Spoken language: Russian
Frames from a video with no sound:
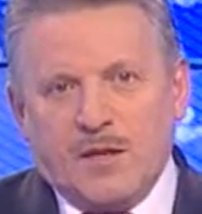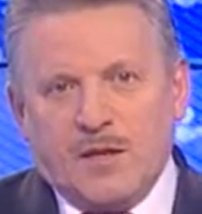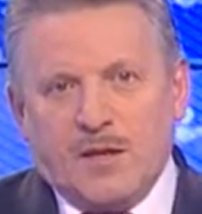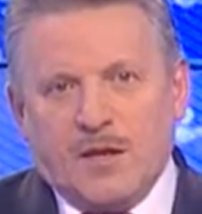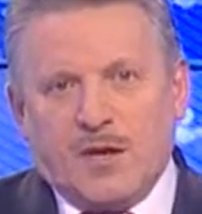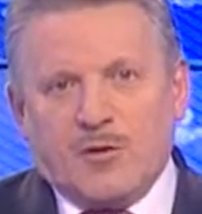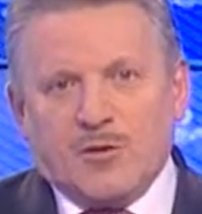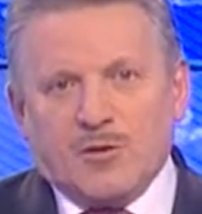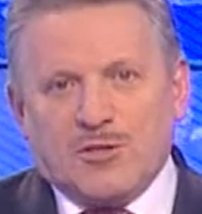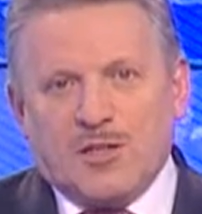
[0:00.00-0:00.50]

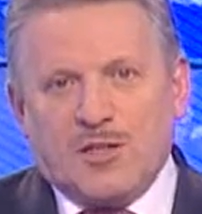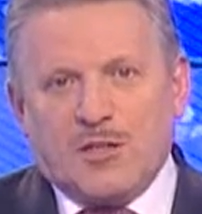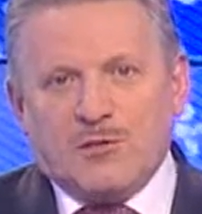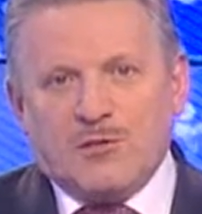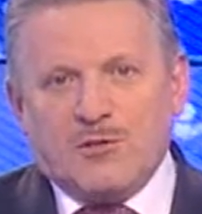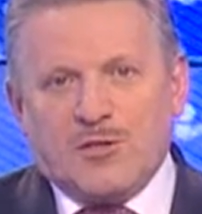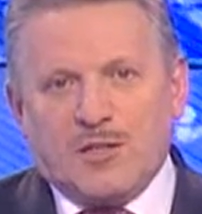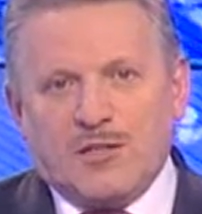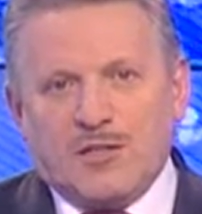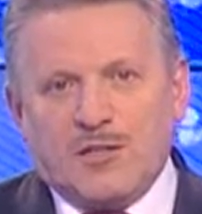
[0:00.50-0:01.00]
Хорошие
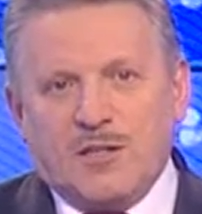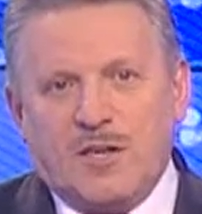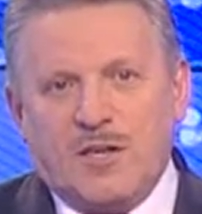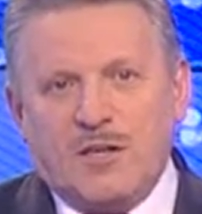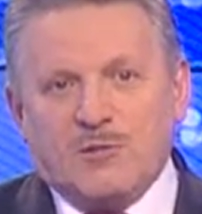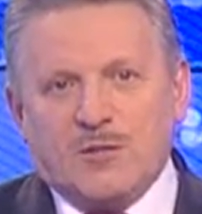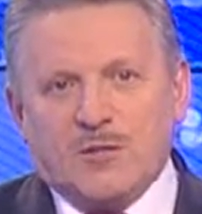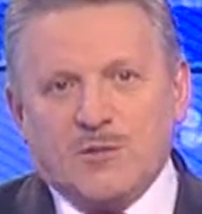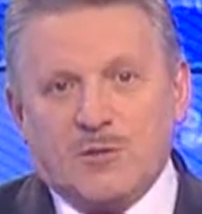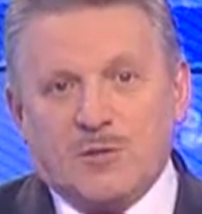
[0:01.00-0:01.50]
результаты
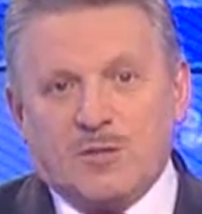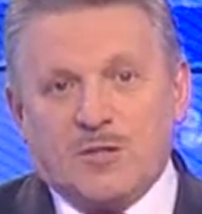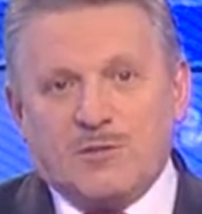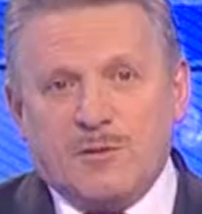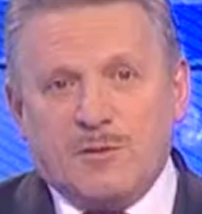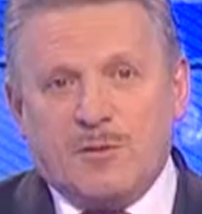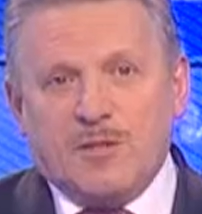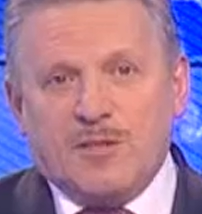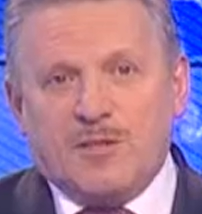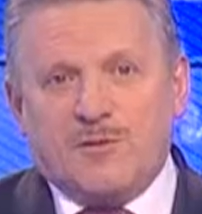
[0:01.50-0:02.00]
дали возможность
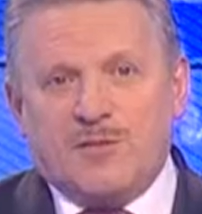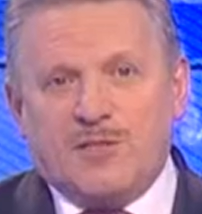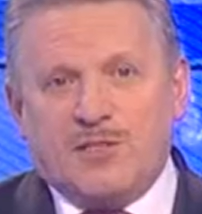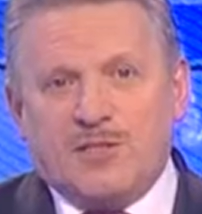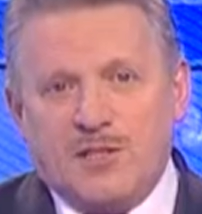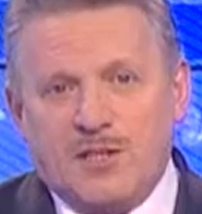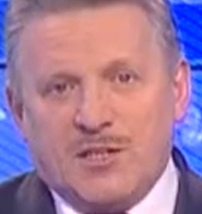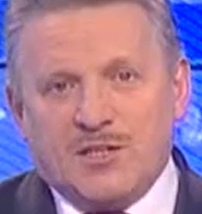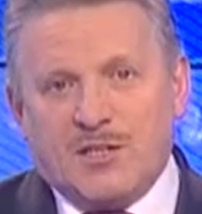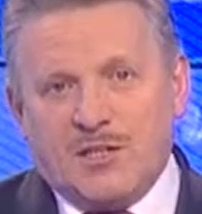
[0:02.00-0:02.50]
выполнить
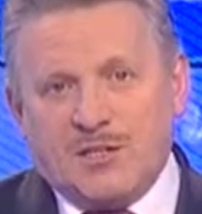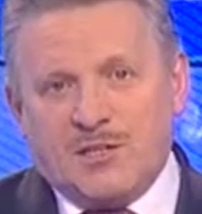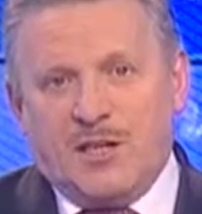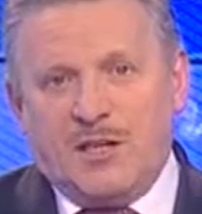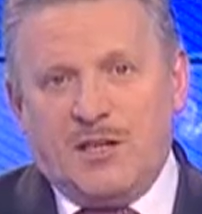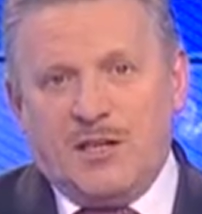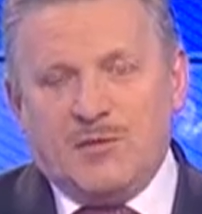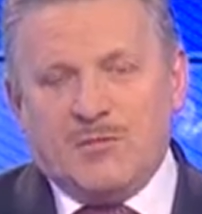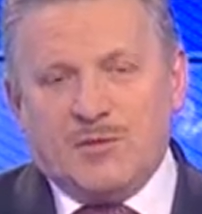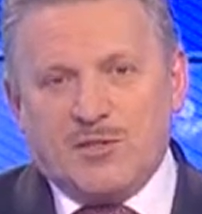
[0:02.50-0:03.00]
все
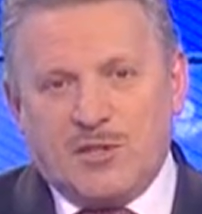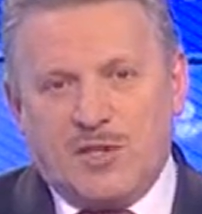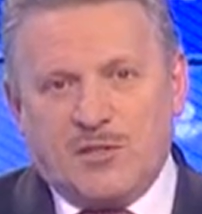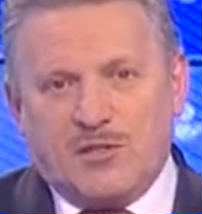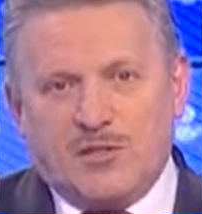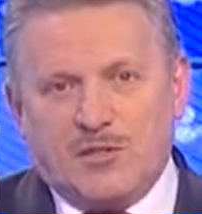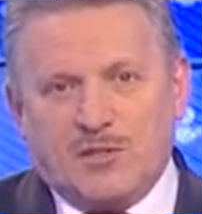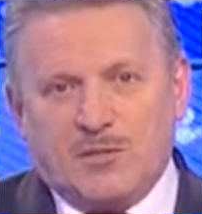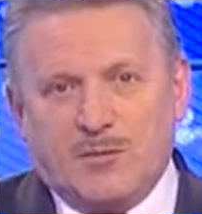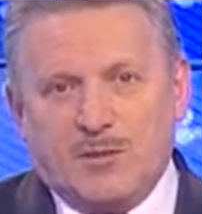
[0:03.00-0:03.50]
социальные
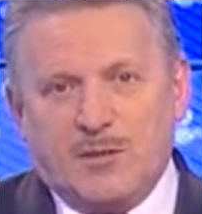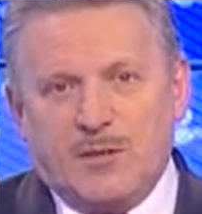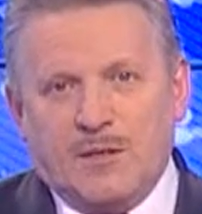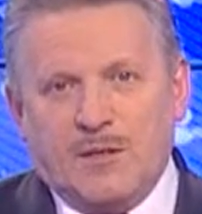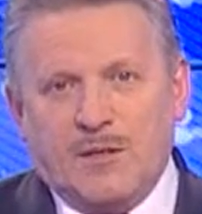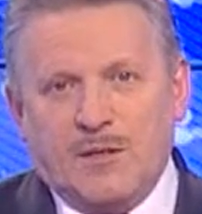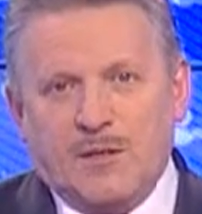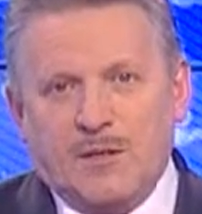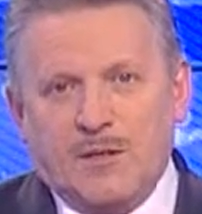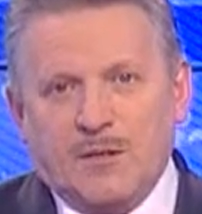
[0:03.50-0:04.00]
обязательства.
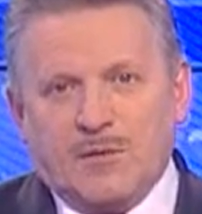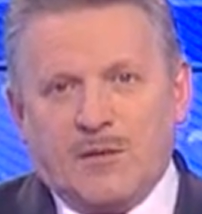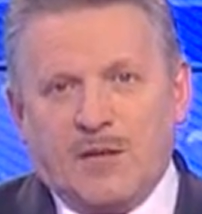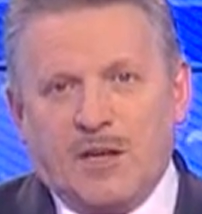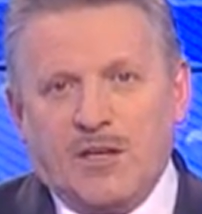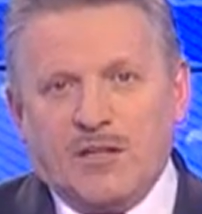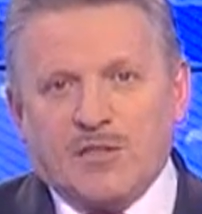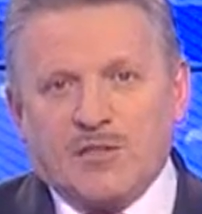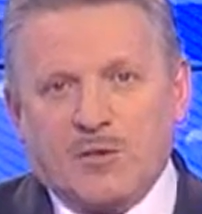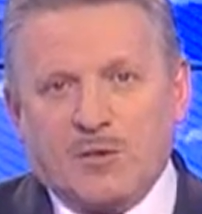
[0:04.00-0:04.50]
В
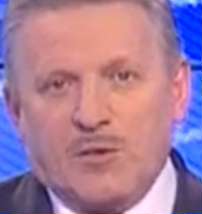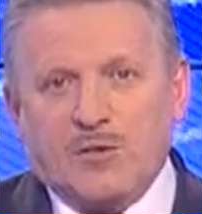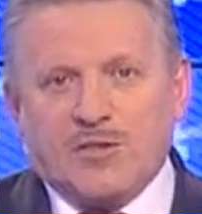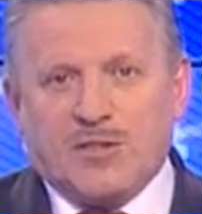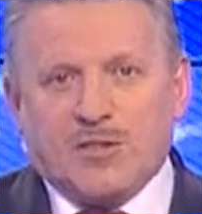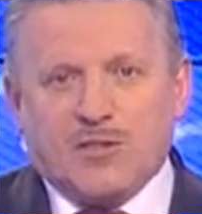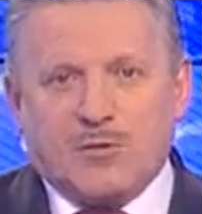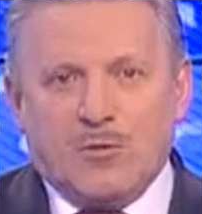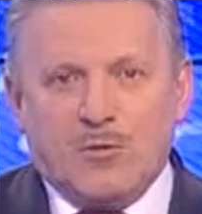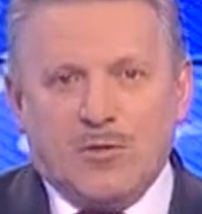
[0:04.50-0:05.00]
крае
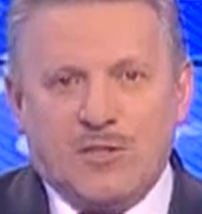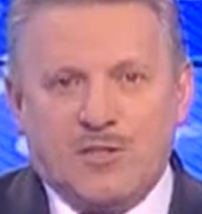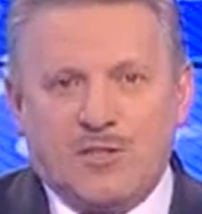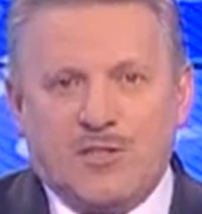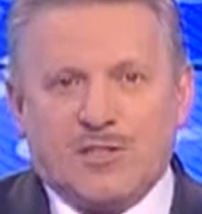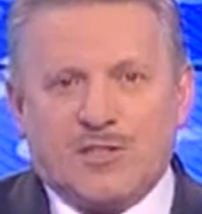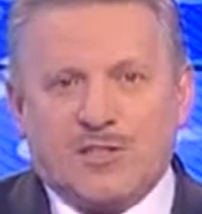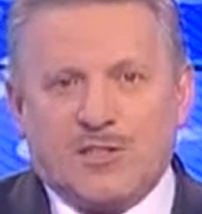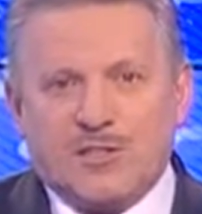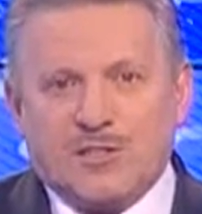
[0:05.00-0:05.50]
строятся школы и
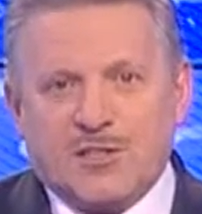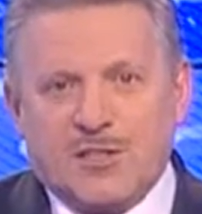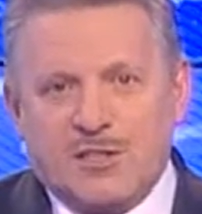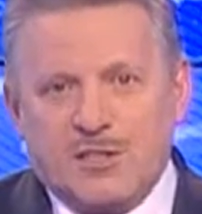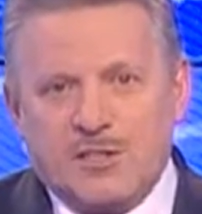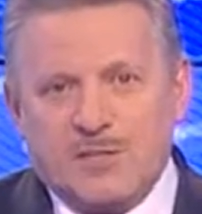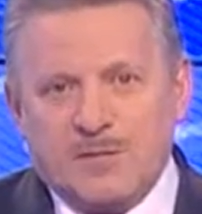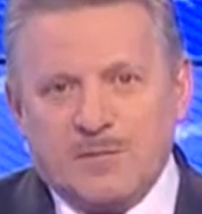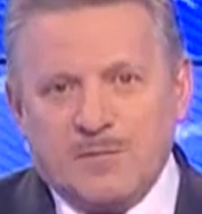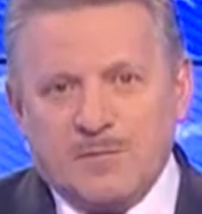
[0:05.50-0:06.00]
детские
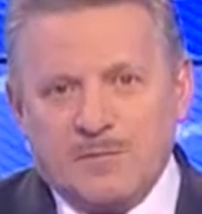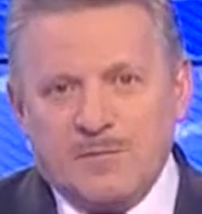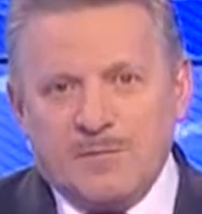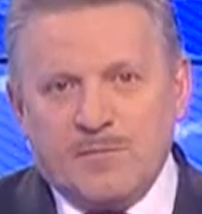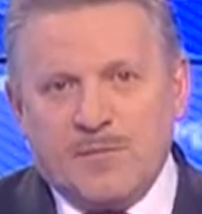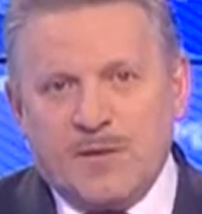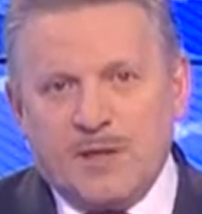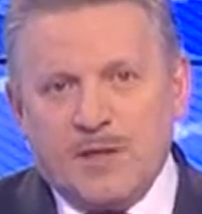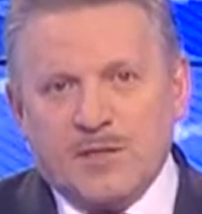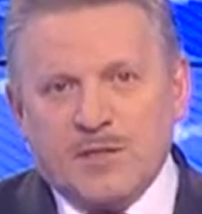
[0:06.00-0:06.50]
сады,
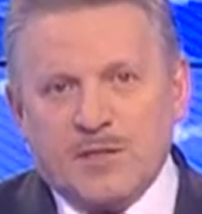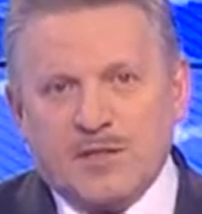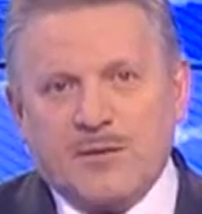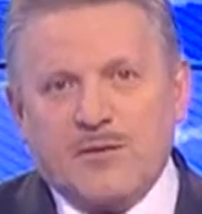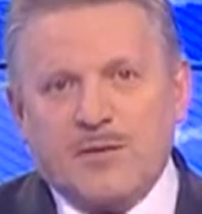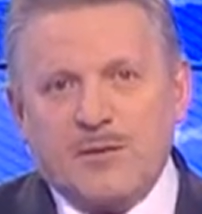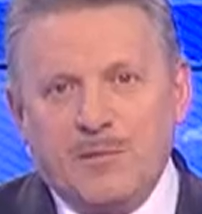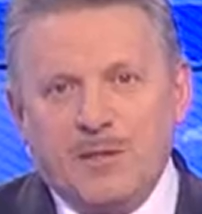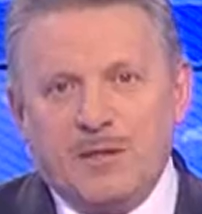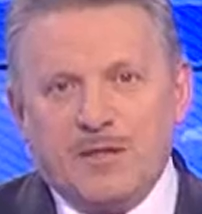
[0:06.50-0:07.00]

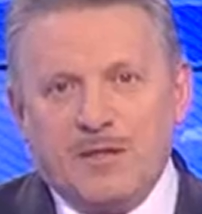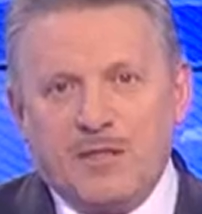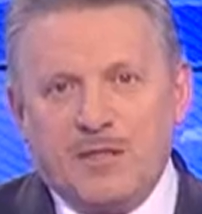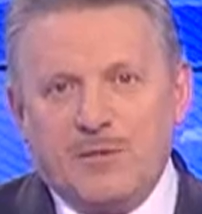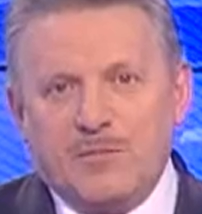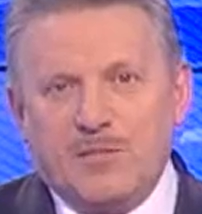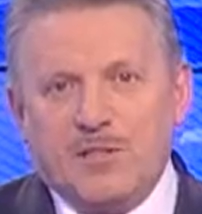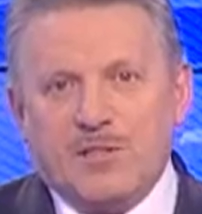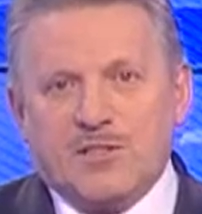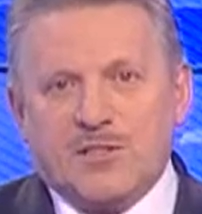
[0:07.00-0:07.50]
современные
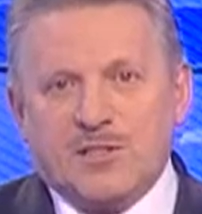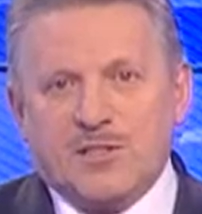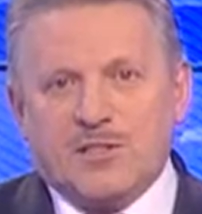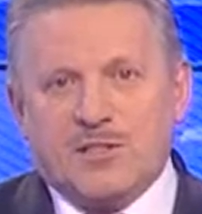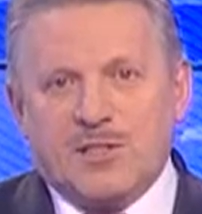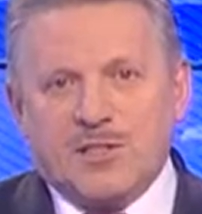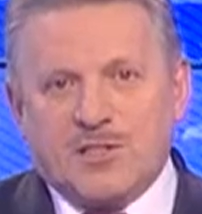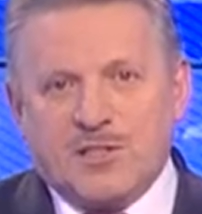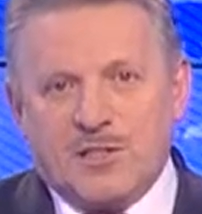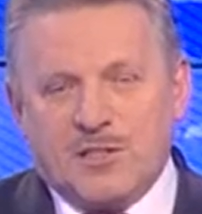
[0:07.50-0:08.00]

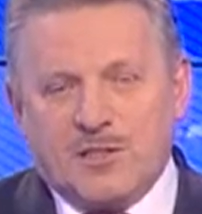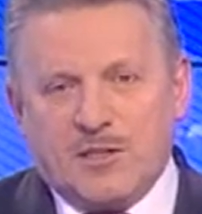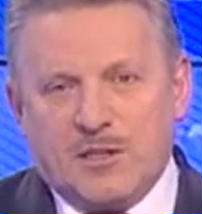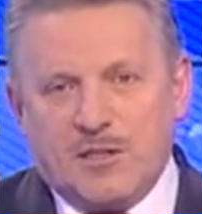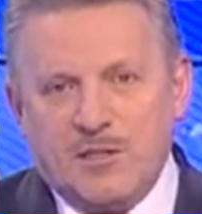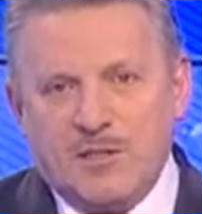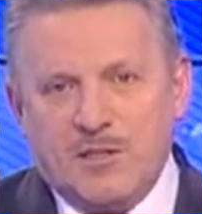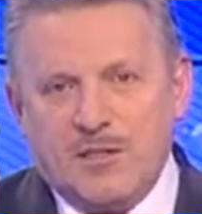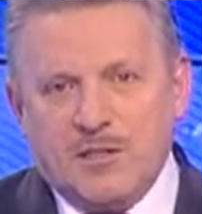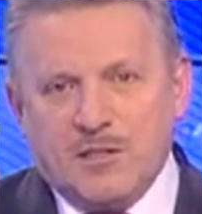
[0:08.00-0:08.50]
медицинские
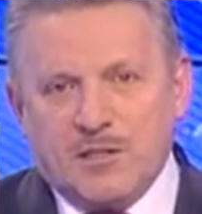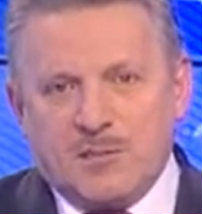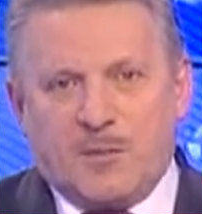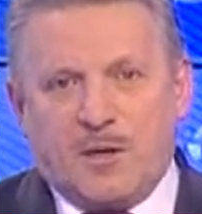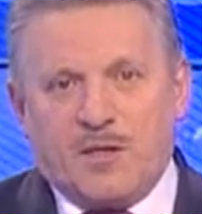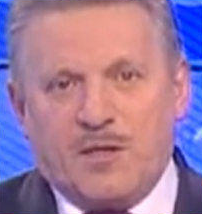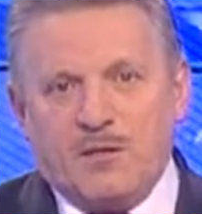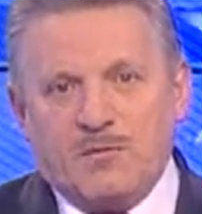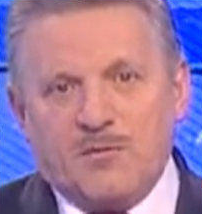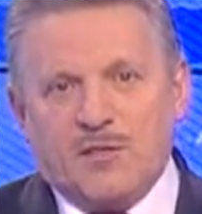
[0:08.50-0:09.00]
центры,
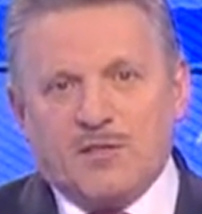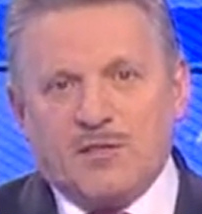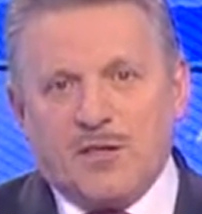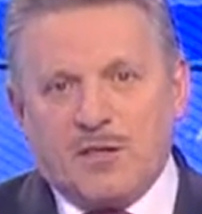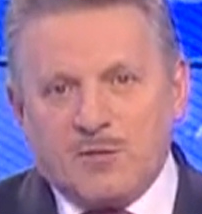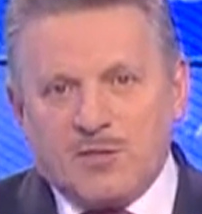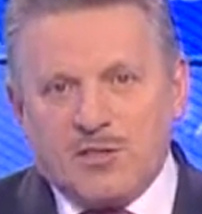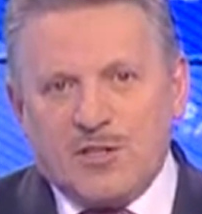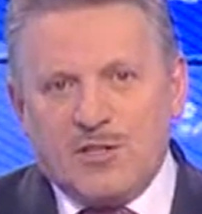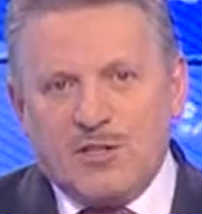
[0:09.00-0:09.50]
спортивные
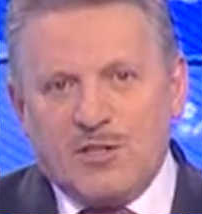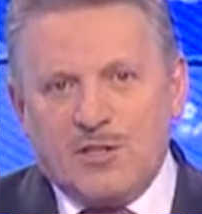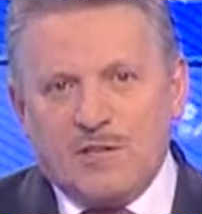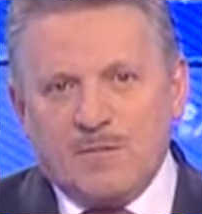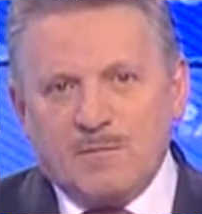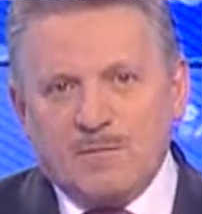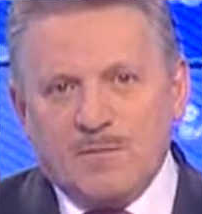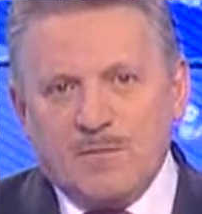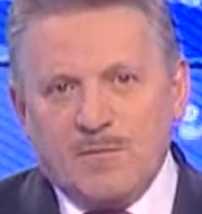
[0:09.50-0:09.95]
сооружения.